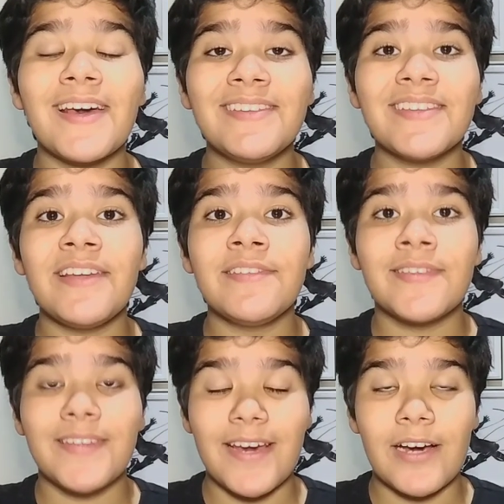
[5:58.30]
ainda é
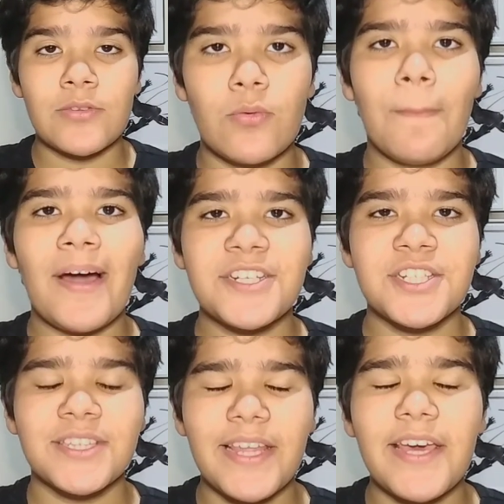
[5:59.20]
incerto,
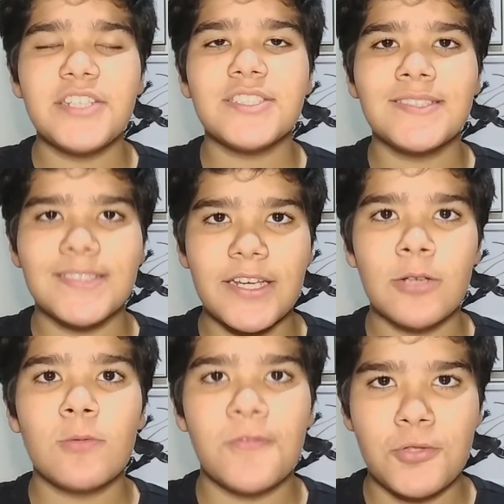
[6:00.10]
mas tem de ser
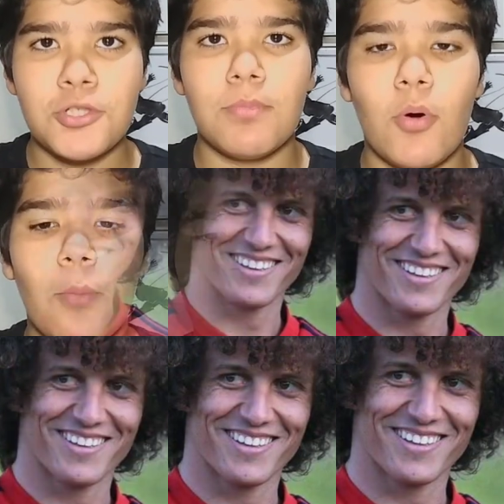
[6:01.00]
no futebol
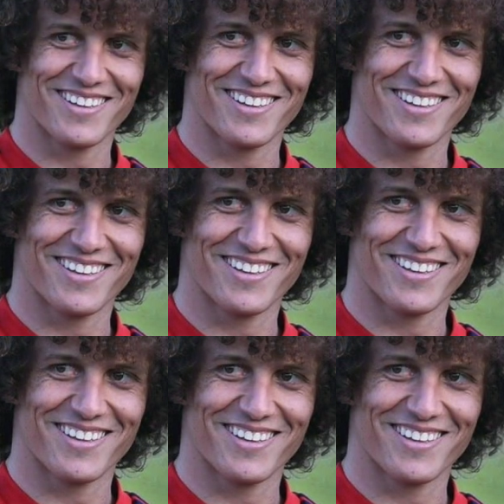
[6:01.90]
brasileiro.
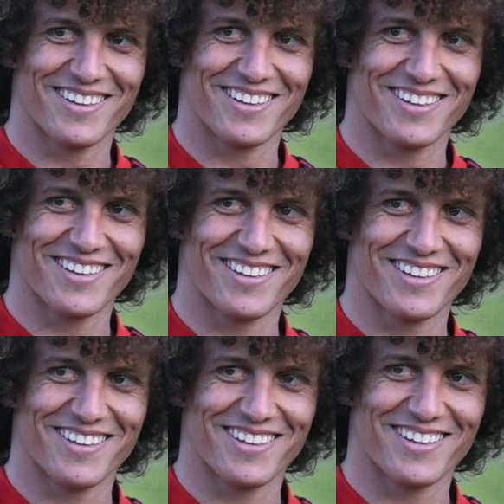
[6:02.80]
Após
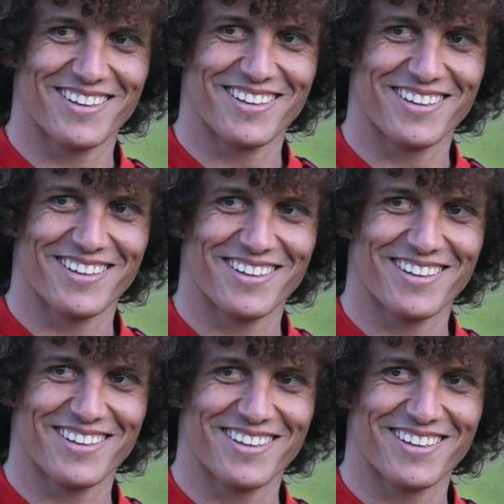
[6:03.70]
especulações de
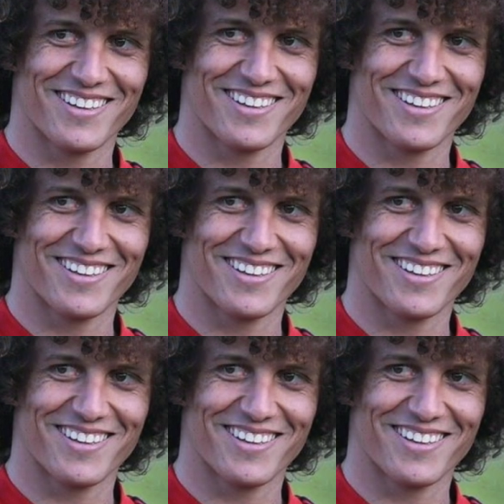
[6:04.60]
negociações